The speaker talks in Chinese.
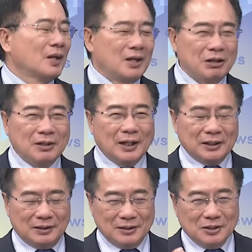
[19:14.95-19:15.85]
因为那
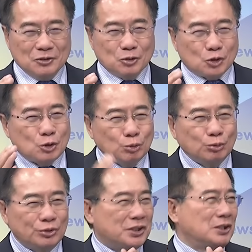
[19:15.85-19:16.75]
个速
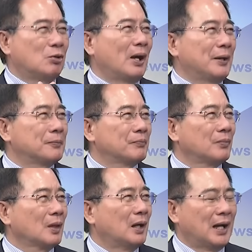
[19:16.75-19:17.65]
度极快
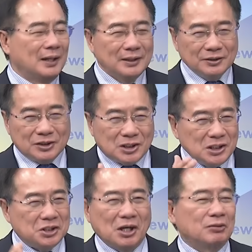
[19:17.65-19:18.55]
啊，
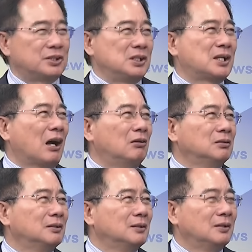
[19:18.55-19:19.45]
技巧极高
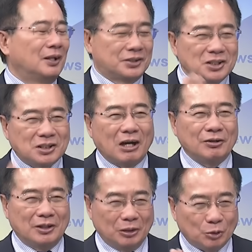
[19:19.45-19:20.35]
至少
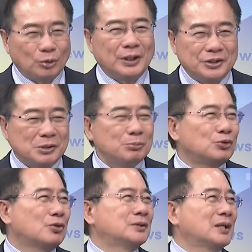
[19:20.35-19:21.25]
很多人心目
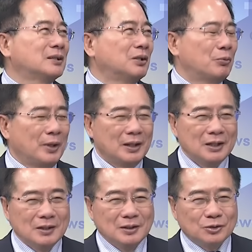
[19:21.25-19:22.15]
中这样认为。
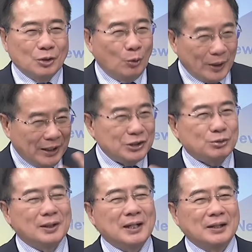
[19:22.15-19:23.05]
嗯，所以我也很喜
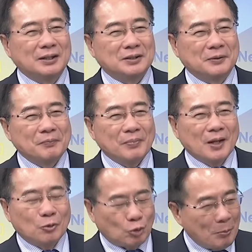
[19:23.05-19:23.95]
欢看那些。
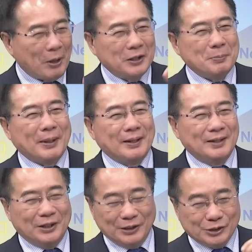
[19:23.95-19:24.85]
短跑一百
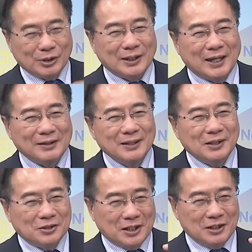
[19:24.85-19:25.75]
也很喜欢看
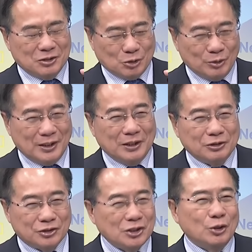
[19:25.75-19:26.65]
这个所谓的
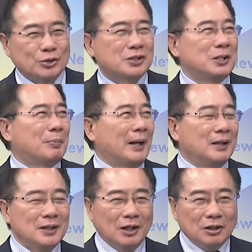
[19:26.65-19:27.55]
自由式一百，
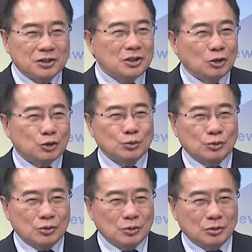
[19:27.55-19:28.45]
因为自由式
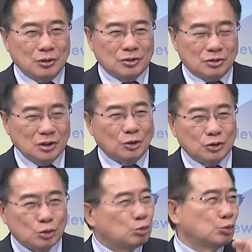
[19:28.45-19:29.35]
的自由式
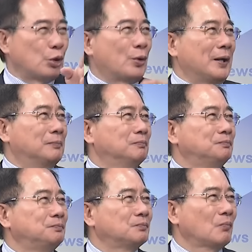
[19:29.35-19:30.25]
速度最快。
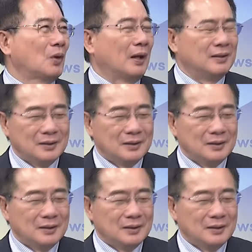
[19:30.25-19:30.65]
对对，